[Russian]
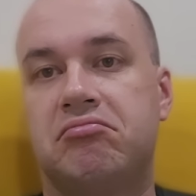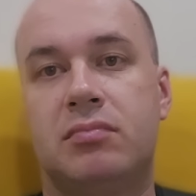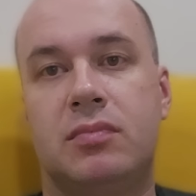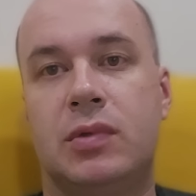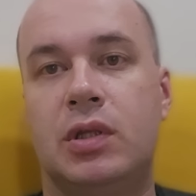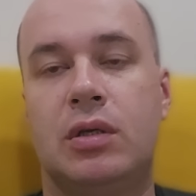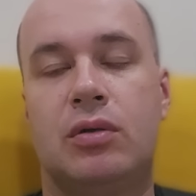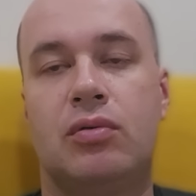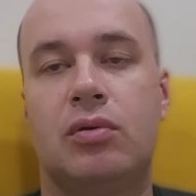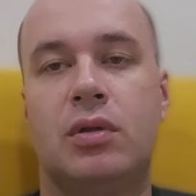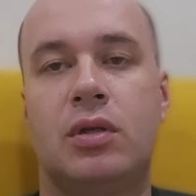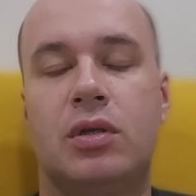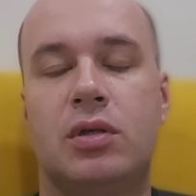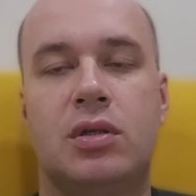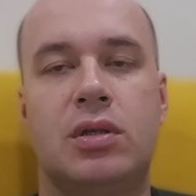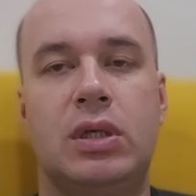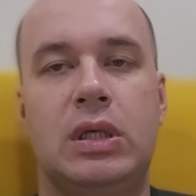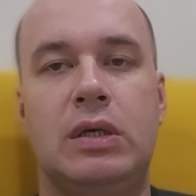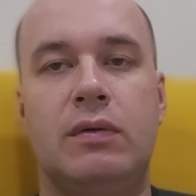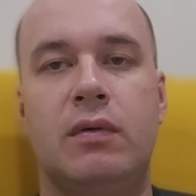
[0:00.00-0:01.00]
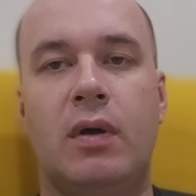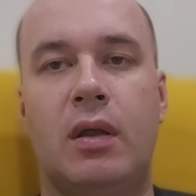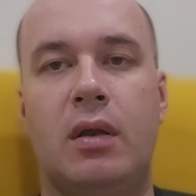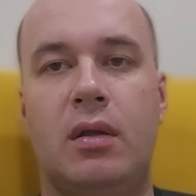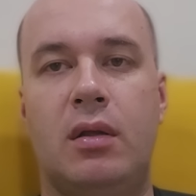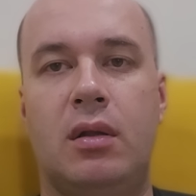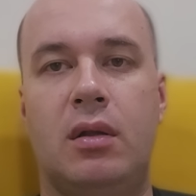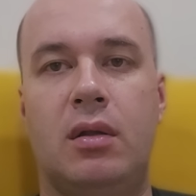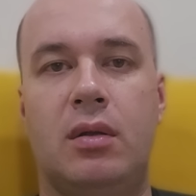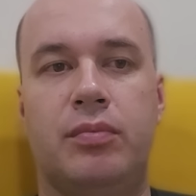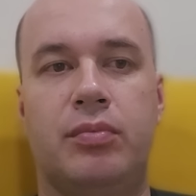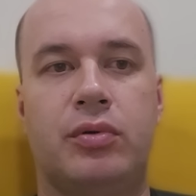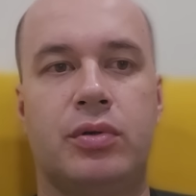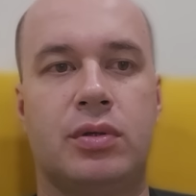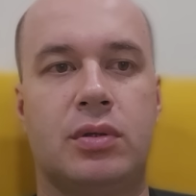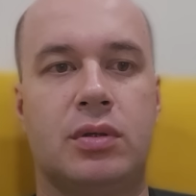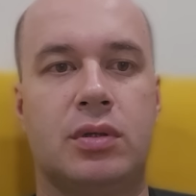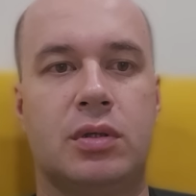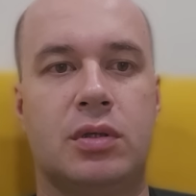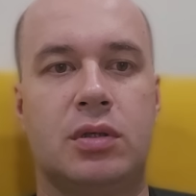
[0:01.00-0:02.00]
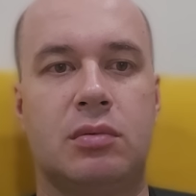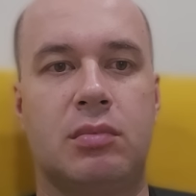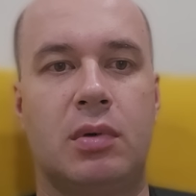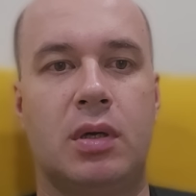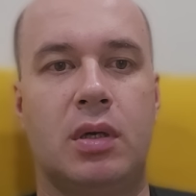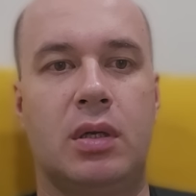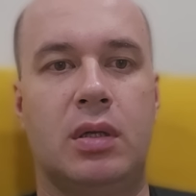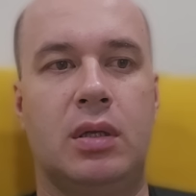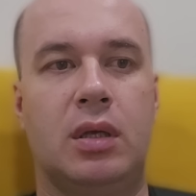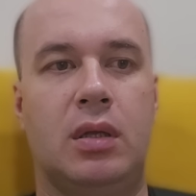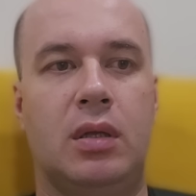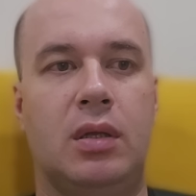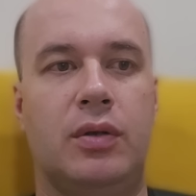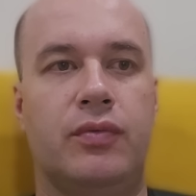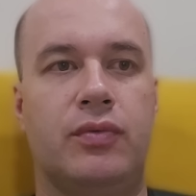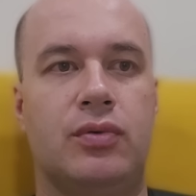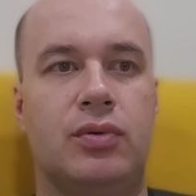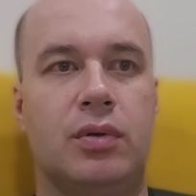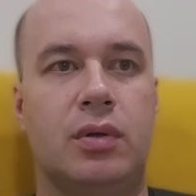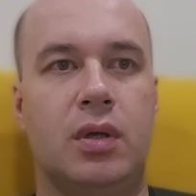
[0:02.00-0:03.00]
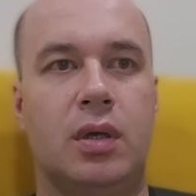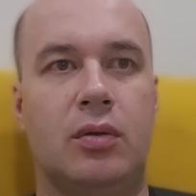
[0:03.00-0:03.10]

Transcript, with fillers: Никто даже не говорил, они просто зашибали деньги, все,